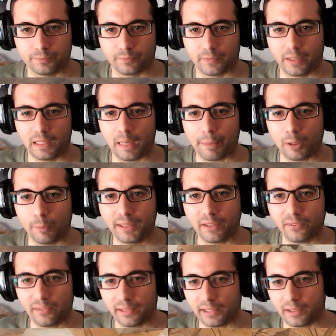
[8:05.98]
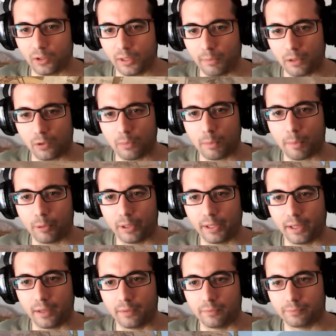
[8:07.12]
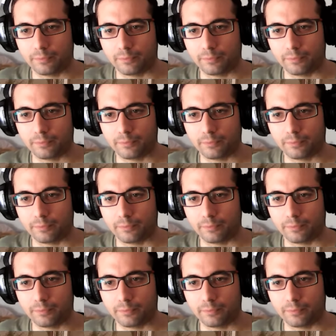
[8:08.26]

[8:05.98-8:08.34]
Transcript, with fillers: Y la palomita se ha quedado ahí abajo. Vamos por ella.